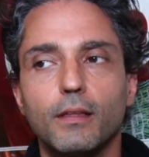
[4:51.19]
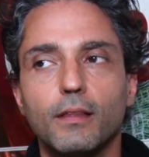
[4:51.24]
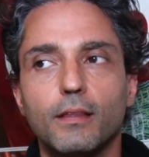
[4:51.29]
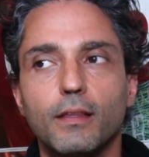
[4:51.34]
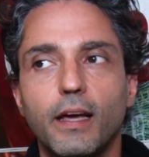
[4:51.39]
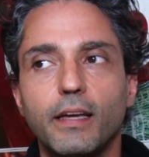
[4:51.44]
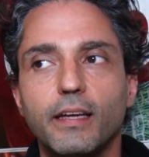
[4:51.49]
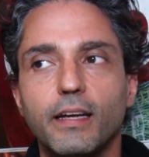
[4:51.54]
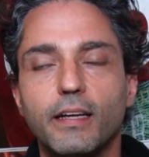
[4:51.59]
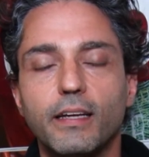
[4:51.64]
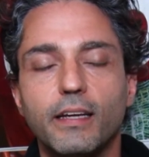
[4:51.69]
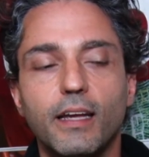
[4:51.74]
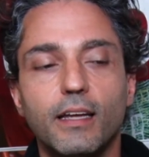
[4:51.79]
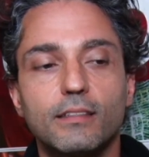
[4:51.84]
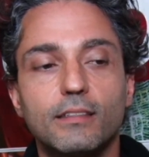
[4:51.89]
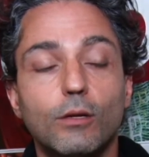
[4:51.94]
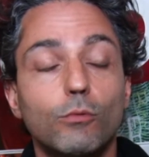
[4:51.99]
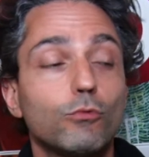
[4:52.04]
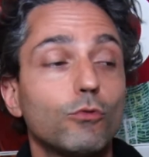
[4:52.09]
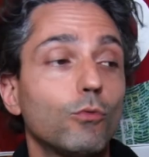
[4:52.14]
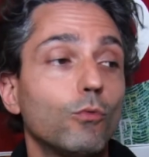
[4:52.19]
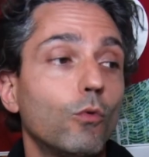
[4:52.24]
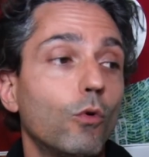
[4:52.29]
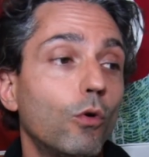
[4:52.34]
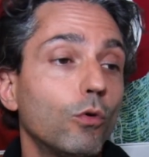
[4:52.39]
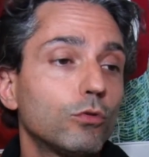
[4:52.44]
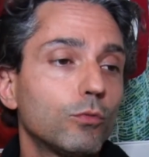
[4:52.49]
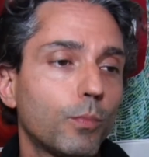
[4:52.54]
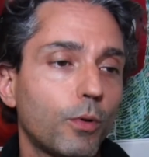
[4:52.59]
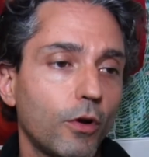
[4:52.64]
daí a criação de um
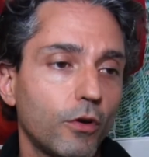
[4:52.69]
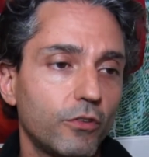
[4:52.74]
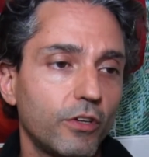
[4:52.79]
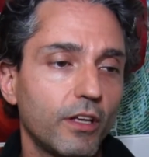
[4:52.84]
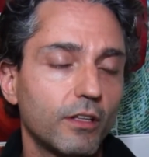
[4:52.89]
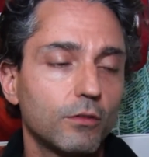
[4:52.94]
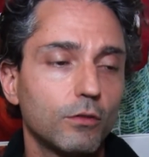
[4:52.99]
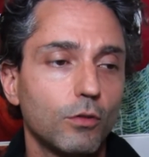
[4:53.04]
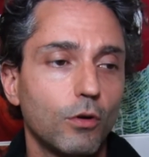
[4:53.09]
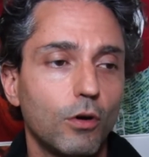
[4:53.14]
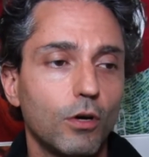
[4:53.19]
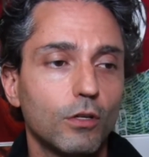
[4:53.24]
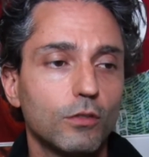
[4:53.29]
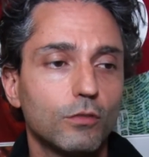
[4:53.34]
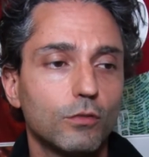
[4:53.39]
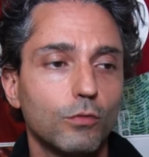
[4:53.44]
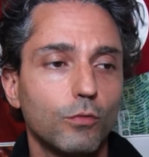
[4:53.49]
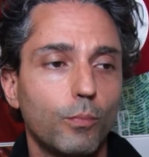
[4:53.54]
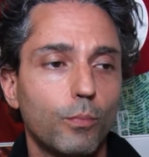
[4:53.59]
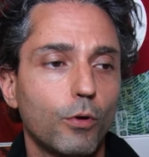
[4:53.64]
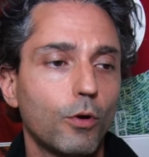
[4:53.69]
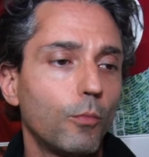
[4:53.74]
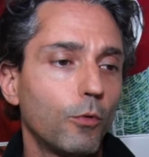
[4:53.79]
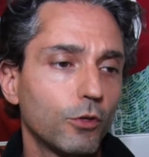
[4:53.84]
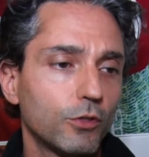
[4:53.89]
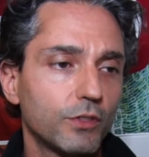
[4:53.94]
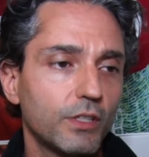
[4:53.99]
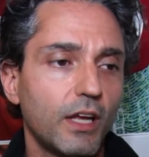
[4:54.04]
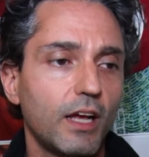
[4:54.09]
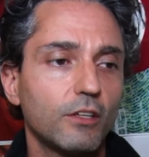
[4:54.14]
outro projeto nosso, o
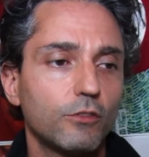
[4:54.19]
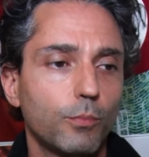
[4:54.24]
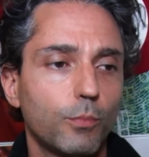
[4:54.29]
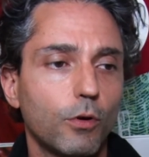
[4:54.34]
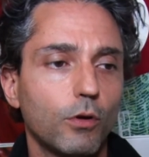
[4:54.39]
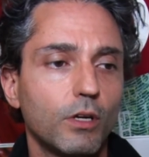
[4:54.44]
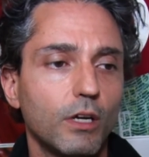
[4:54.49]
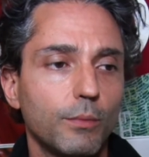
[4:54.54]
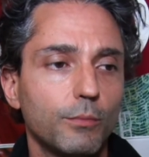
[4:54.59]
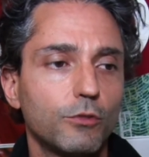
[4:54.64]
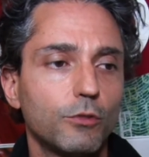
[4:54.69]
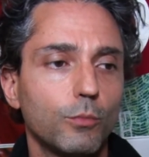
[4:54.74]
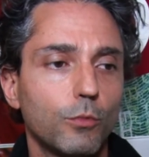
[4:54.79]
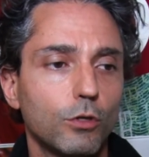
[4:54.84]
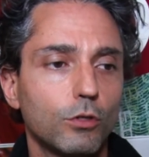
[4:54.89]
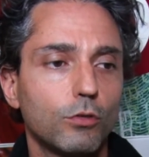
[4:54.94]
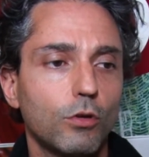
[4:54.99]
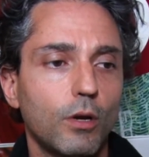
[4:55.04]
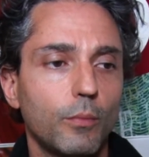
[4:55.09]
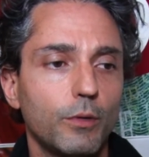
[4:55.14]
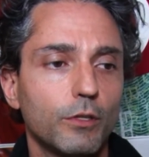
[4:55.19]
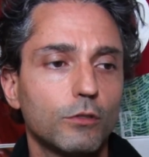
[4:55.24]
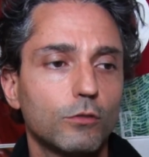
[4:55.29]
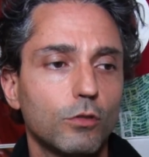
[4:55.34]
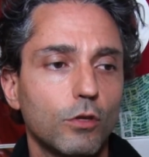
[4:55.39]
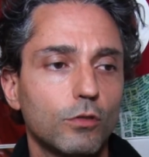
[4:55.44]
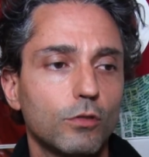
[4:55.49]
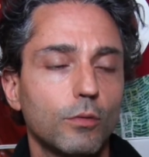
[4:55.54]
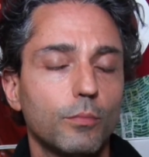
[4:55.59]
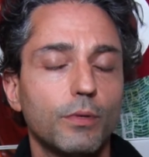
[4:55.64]
Promosat, Programa de Monitoramento
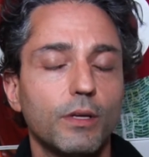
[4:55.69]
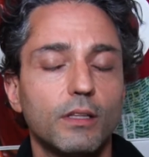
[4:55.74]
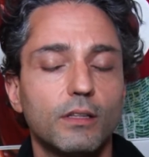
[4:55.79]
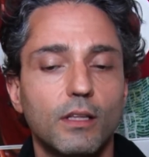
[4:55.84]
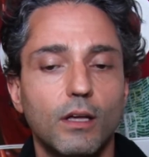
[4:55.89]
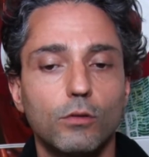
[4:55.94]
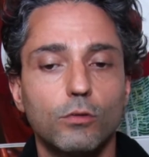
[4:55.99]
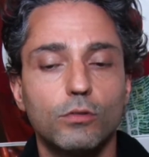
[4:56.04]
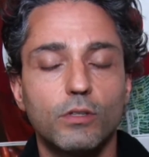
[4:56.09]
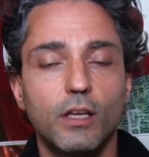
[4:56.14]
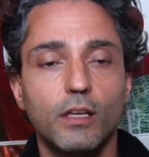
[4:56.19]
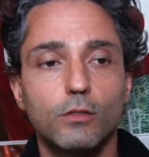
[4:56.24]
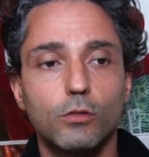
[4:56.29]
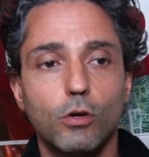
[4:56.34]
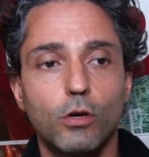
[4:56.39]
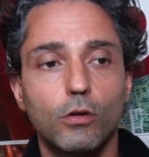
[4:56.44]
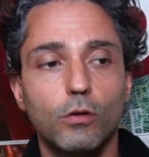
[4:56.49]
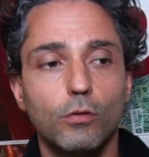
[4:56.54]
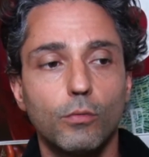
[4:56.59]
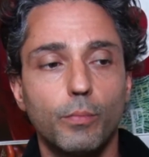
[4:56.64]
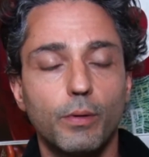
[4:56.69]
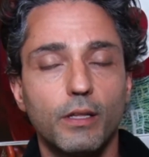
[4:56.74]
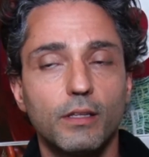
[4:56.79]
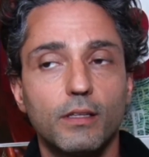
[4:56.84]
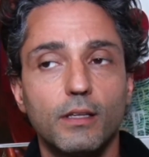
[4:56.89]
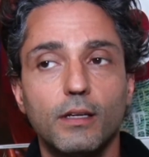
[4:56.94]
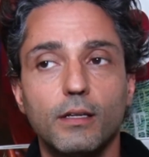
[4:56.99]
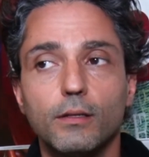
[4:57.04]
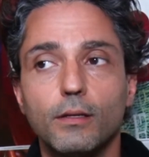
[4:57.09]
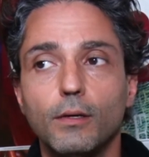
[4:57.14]
Socioambiental do Território
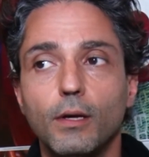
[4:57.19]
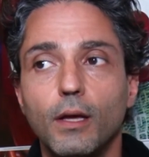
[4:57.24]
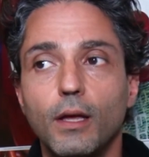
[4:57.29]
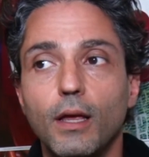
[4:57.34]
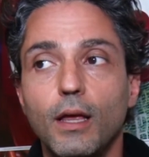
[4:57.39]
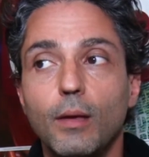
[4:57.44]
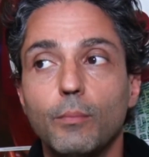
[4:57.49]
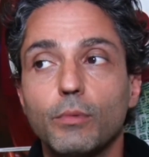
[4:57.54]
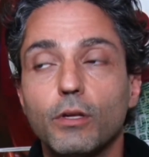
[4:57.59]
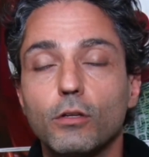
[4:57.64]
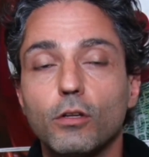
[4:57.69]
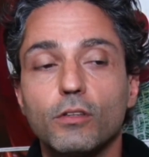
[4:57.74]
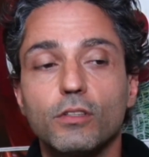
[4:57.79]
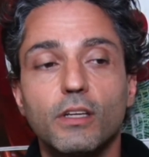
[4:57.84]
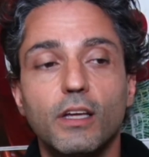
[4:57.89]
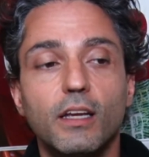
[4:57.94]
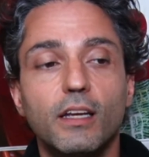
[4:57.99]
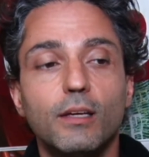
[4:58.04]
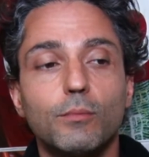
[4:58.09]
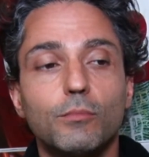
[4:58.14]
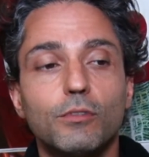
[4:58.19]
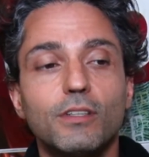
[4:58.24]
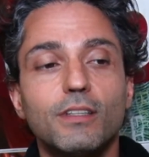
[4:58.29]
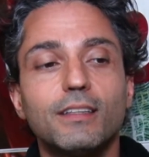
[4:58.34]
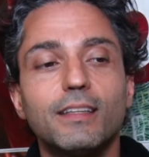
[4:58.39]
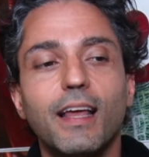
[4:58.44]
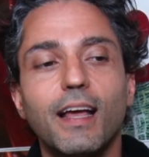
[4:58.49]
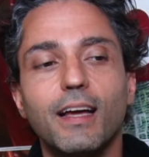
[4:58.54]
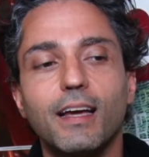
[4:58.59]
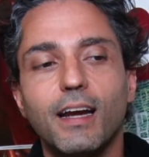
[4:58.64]
Europretano, porque nós queremos
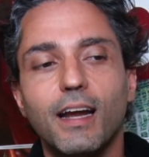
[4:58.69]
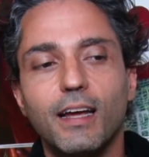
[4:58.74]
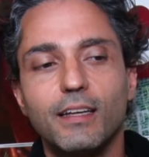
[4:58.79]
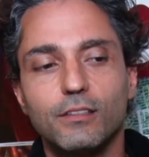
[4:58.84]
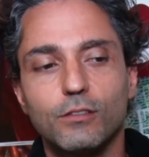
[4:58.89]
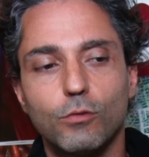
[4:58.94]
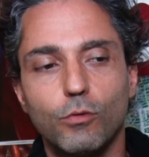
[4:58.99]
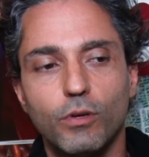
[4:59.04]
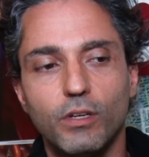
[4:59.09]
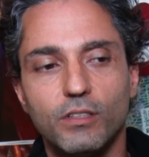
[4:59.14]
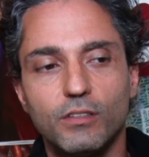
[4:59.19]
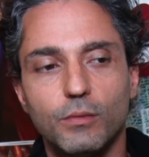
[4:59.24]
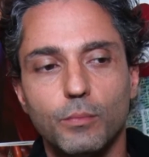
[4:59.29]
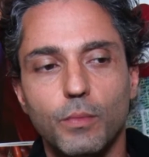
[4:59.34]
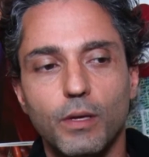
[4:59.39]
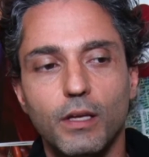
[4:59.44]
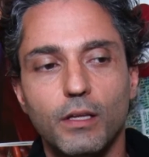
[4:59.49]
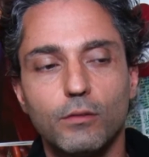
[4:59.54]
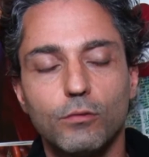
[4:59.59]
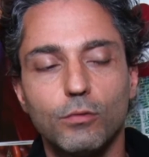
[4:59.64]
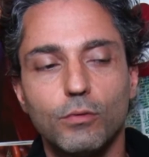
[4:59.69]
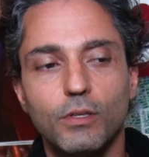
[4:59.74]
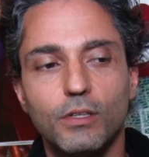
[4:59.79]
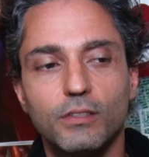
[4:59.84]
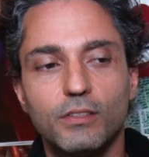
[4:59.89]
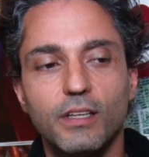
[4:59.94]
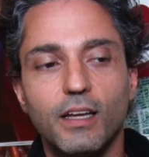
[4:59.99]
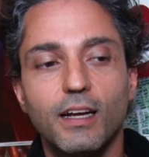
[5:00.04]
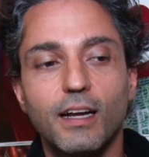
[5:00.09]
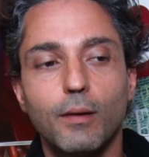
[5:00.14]
integrar esse conhecimento e
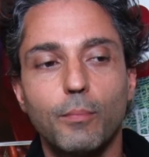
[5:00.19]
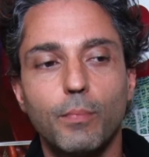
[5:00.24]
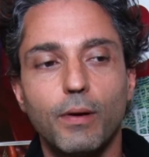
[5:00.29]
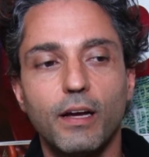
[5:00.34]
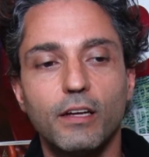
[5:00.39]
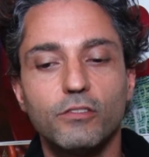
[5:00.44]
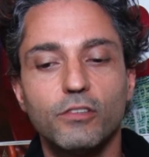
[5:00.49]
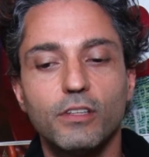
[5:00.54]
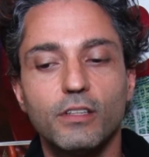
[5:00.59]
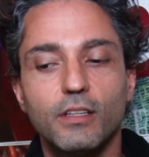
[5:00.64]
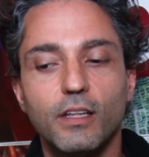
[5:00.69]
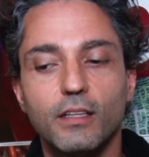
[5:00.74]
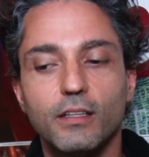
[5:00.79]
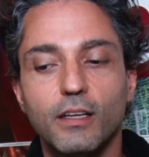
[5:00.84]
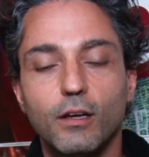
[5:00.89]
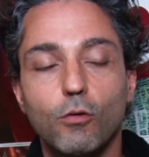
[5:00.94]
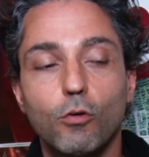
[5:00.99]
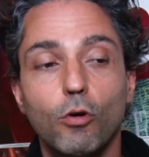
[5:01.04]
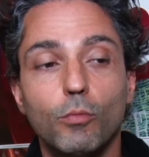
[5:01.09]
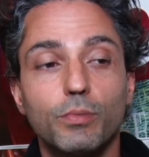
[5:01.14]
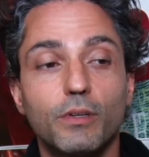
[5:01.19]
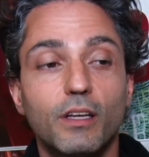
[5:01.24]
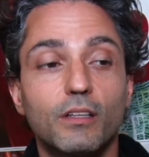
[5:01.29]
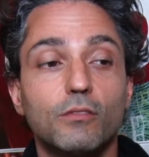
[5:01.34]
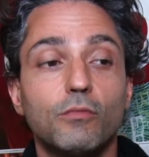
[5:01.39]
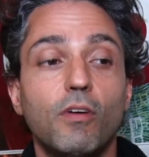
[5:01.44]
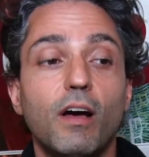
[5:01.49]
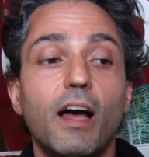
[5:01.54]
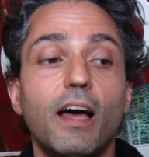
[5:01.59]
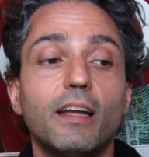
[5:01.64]
ser capaz de entender como que
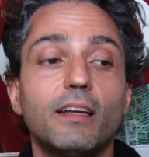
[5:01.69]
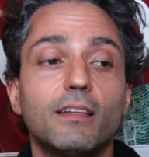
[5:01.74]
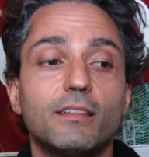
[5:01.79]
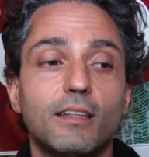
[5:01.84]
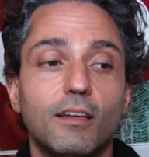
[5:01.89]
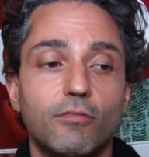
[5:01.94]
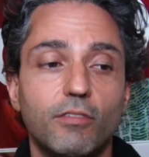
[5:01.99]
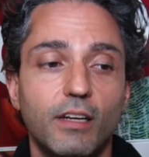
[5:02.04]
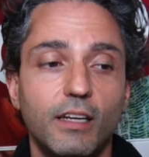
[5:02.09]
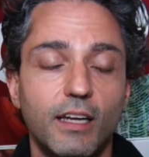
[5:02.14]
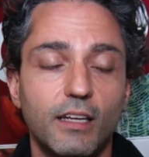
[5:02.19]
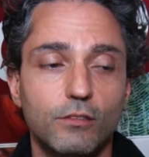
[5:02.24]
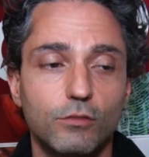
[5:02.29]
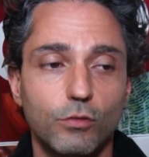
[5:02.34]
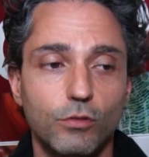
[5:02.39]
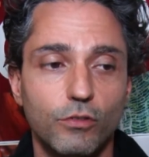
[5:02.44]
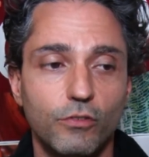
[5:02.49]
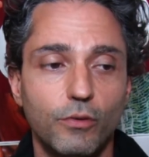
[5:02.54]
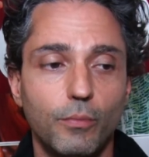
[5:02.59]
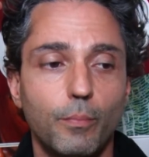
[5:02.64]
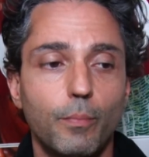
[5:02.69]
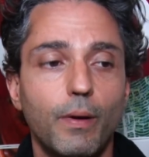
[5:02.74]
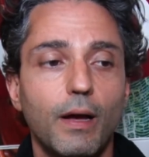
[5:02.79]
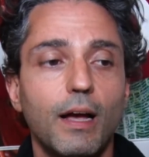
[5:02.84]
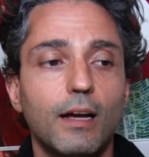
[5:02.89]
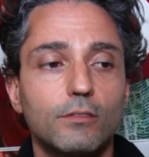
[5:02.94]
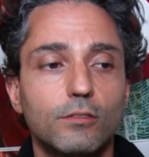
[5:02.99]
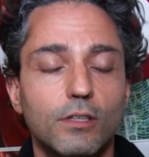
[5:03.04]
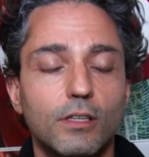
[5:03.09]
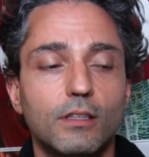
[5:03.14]
as várias avaliações de
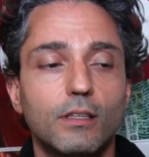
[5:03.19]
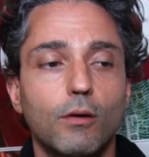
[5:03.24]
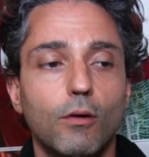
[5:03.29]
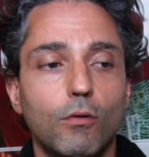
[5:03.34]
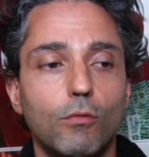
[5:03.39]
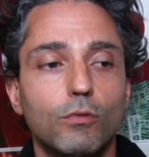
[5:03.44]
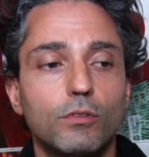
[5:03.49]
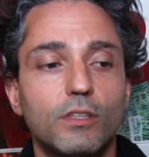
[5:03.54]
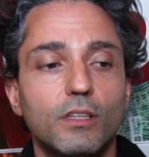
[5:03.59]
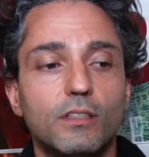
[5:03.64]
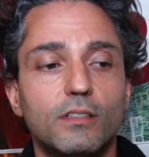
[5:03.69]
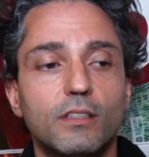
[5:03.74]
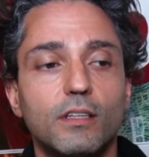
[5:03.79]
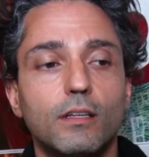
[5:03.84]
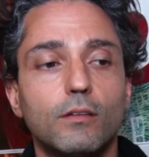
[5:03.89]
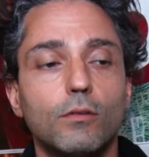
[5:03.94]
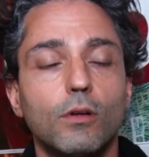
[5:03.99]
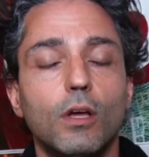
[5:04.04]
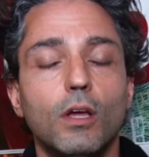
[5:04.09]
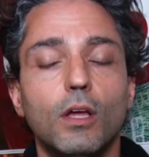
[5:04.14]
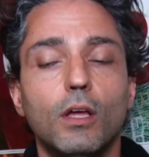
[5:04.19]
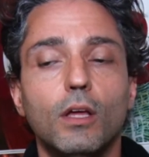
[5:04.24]
impacto que estão acontecendo